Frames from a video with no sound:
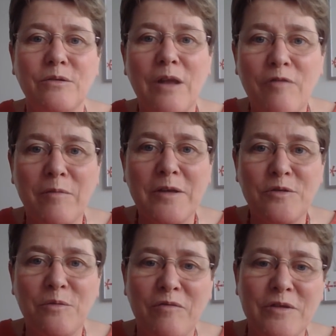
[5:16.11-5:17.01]
de la
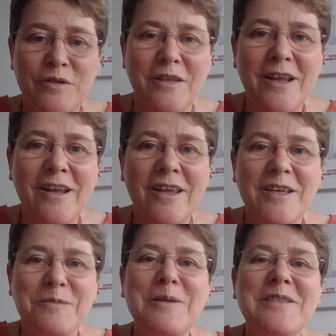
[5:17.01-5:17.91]
formation professionnelle
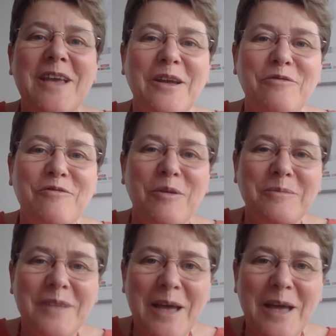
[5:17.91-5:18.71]
spéciale réforme.